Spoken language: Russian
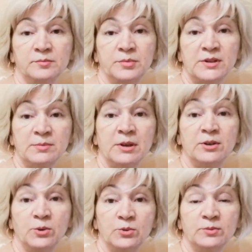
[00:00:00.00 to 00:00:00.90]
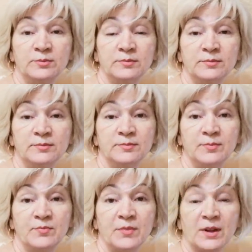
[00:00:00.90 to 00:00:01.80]
посмотрю.
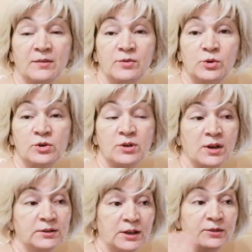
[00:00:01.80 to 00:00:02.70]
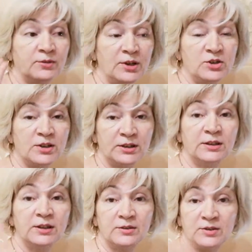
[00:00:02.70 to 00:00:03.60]
Все же как-то отвлечься
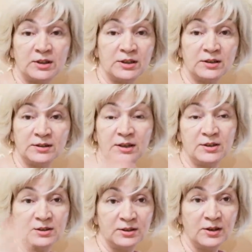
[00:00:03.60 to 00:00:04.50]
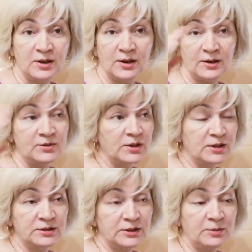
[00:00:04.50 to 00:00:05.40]
надо от всяких, знаете, от
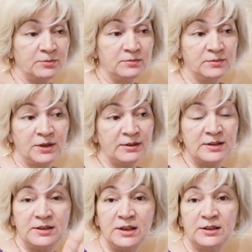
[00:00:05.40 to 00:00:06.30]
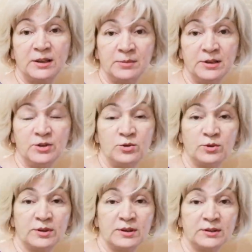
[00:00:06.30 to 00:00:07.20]
всяких там новостей там или
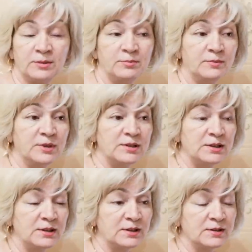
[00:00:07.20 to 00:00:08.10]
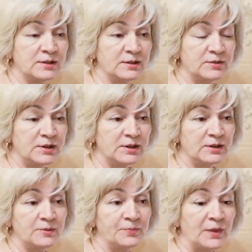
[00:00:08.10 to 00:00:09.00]
еще каких-то мыслей разных
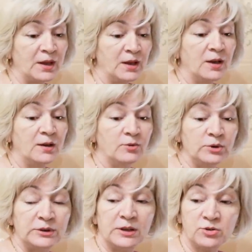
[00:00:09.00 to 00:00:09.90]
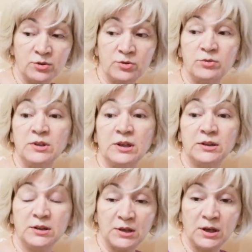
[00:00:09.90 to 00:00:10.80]
всяких. Вот, так что я сегодня
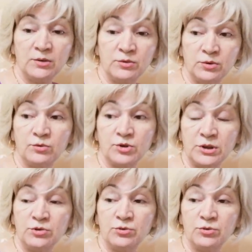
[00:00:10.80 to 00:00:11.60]
отдыхаю, все, уже